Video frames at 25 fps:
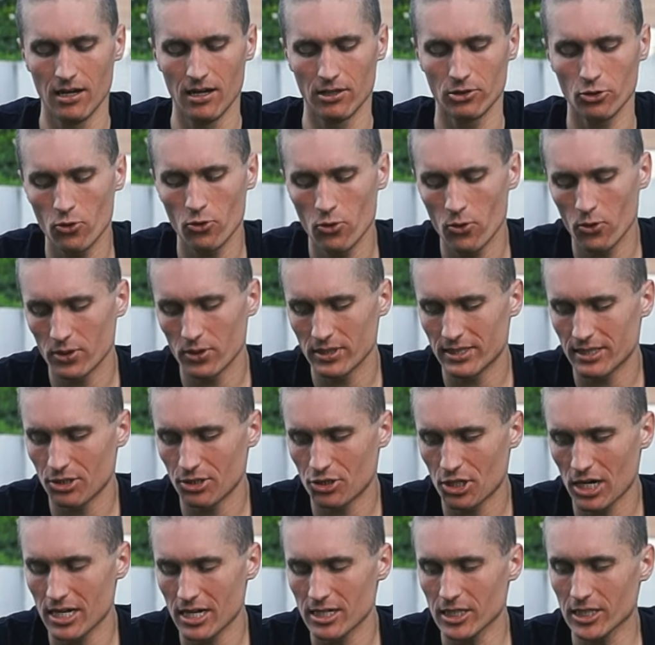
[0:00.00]
но
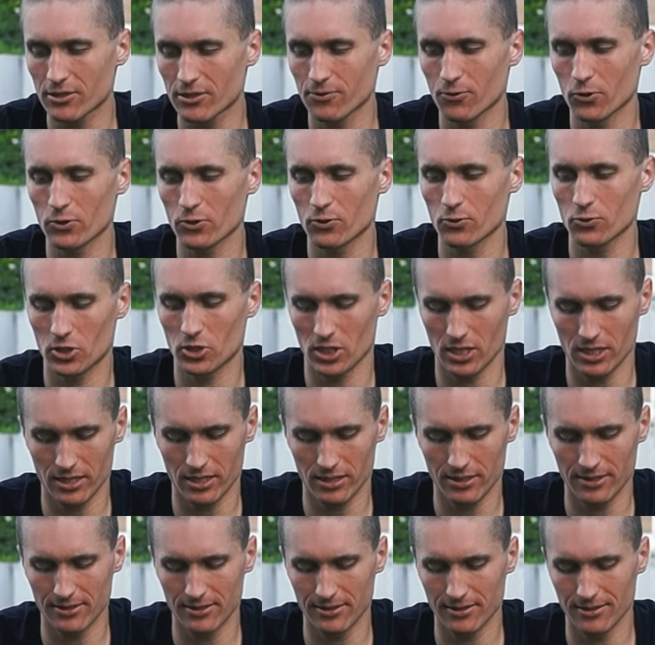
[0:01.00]
сейчас вот уже
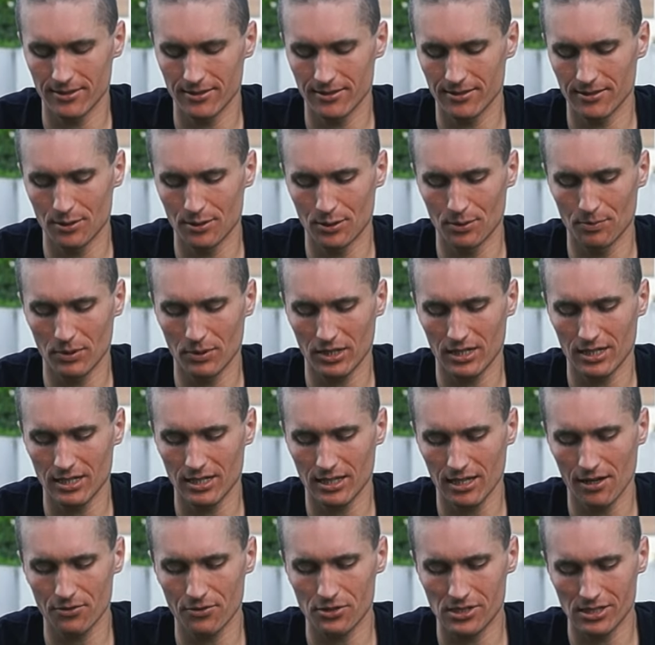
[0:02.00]
э,
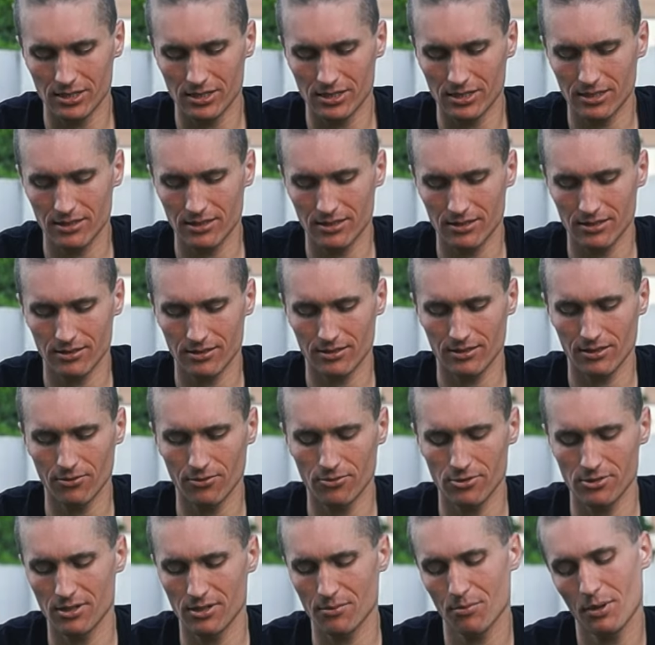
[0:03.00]
прокатавшись
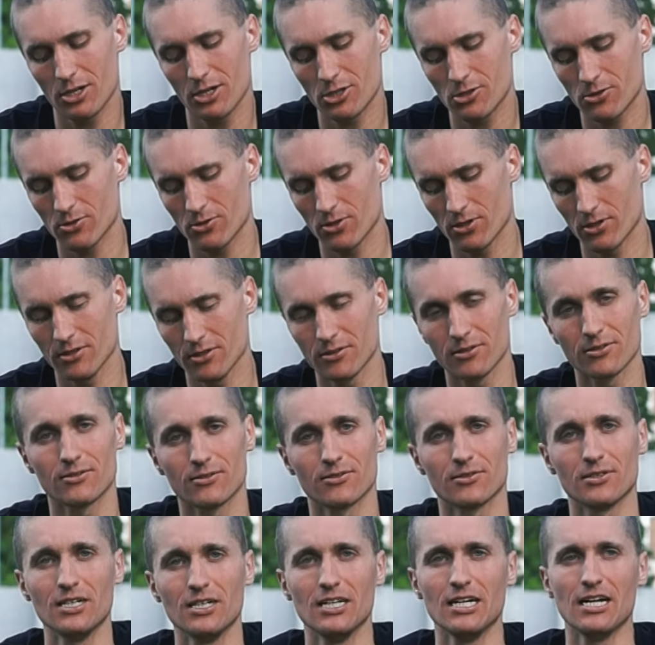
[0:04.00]
довольно
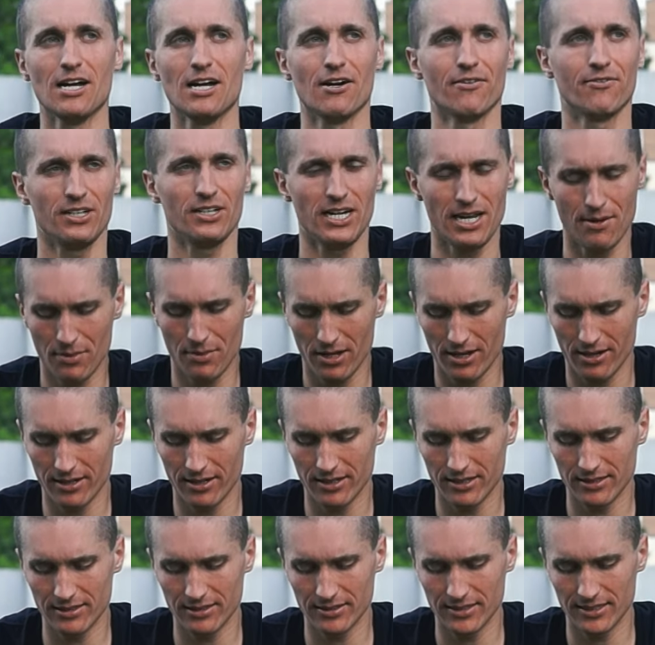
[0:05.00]
большое
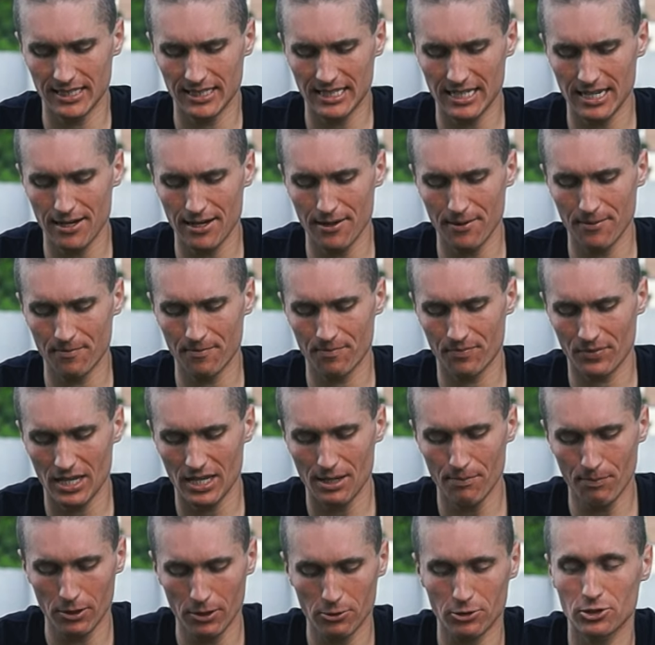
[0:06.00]
время, я
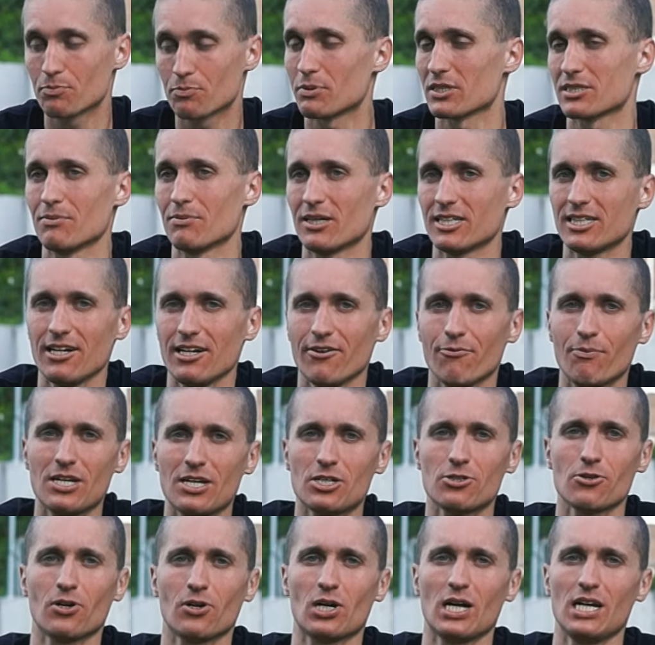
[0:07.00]
и плюс посмотрев
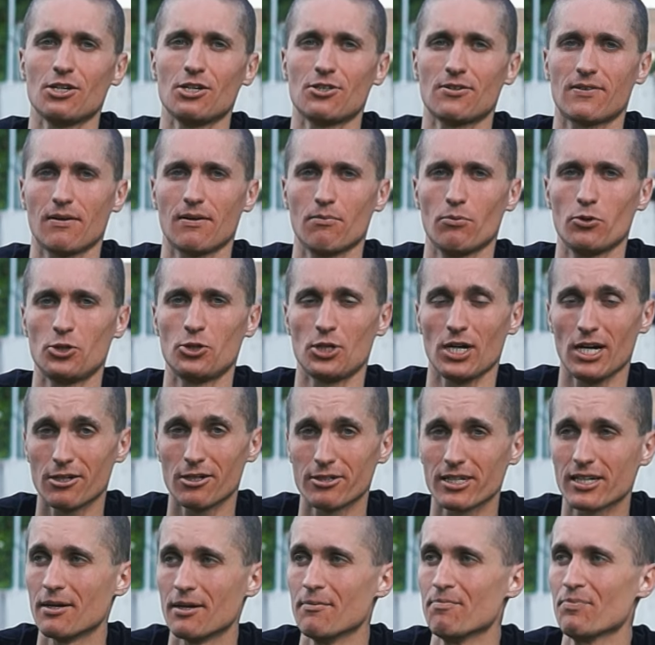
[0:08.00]
большое количество
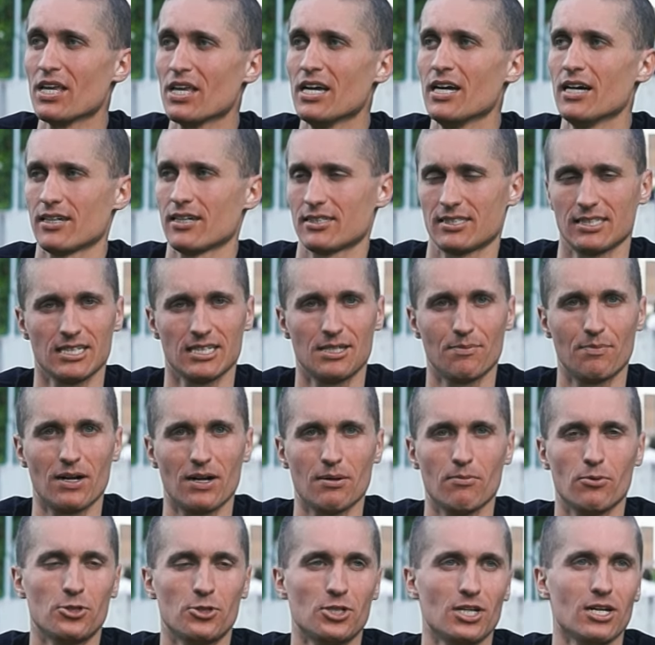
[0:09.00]
обучалок, кстати,
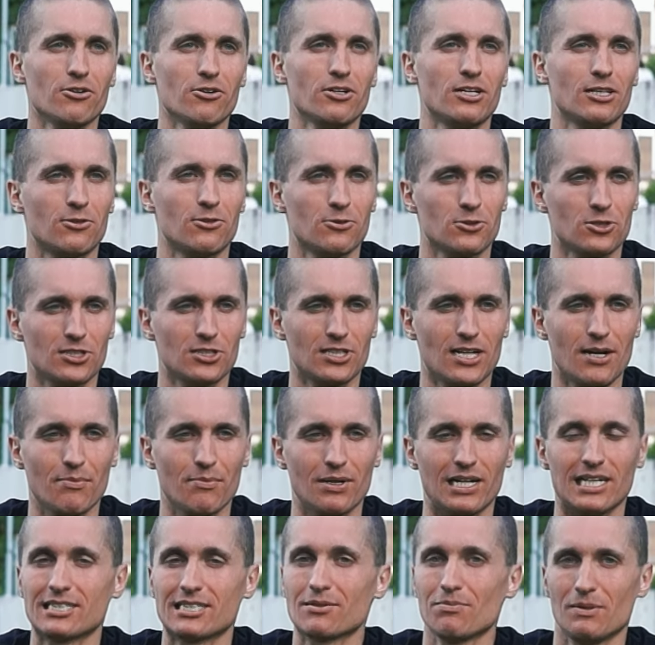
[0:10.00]
про обучалки то же
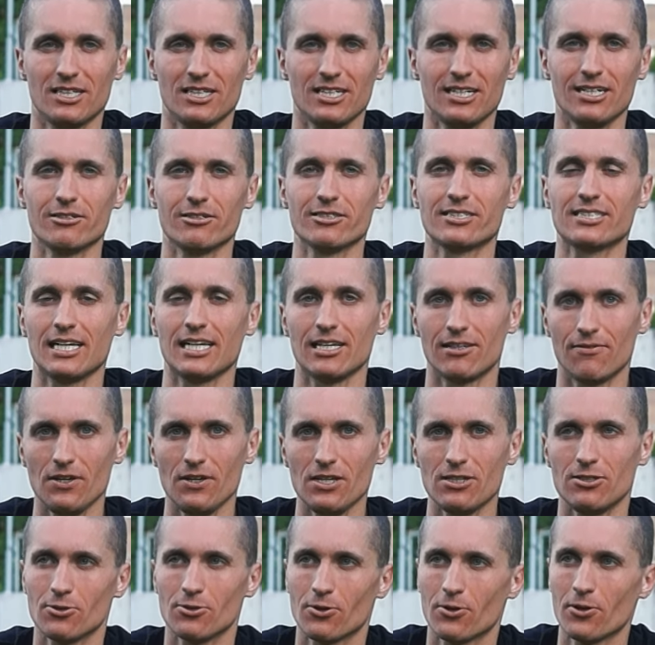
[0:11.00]
самое, смотрел
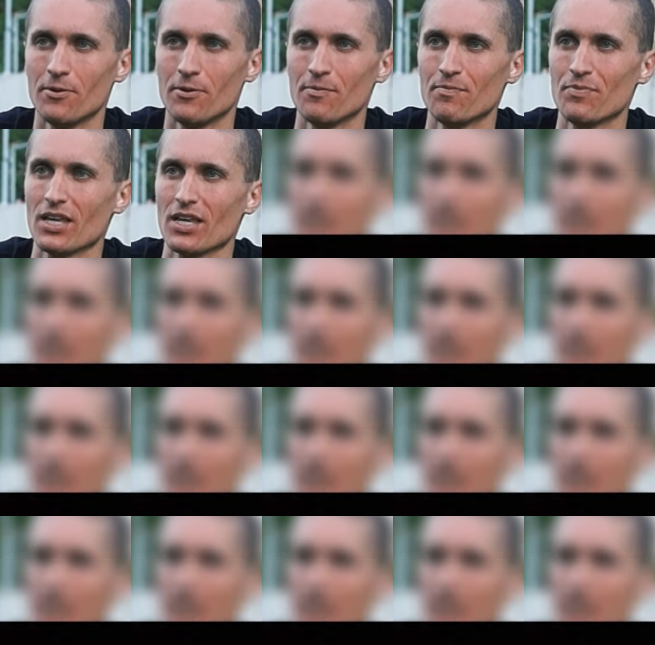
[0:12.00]
скейт-видео,